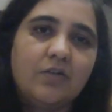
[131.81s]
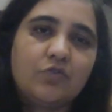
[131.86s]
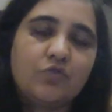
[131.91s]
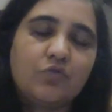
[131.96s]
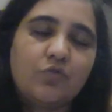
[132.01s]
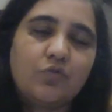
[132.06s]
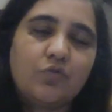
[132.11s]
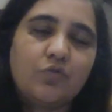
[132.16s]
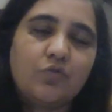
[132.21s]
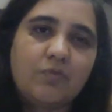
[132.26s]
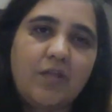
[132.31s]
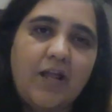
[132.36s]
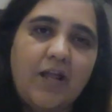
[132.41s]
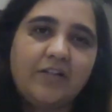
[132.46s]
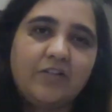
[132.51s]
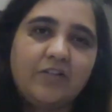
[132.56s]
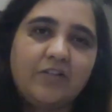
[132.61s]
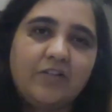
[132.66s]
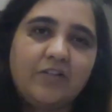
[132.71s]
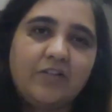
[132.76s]
सो
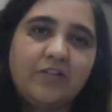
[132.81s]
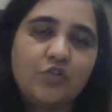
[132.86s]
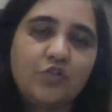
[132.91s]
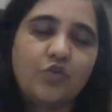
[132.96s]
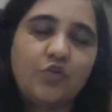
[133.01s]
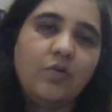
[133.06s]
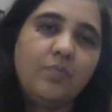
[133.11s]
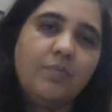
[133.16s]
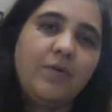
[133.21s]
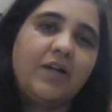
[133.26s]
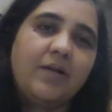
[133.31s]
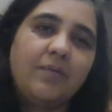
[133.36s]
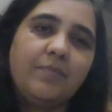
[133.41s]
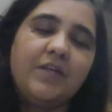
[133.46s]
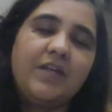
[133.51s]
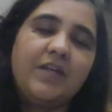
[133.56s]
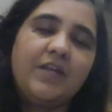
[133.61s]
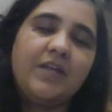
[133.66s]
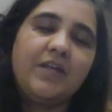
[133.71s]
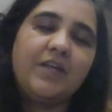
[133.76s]
दैट इज नॉट श्योर बट
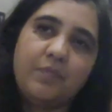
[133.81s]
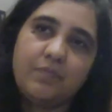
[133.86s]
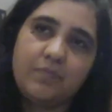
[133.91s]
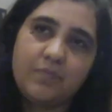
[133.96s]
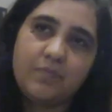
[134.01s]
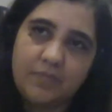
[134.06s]
अभी एक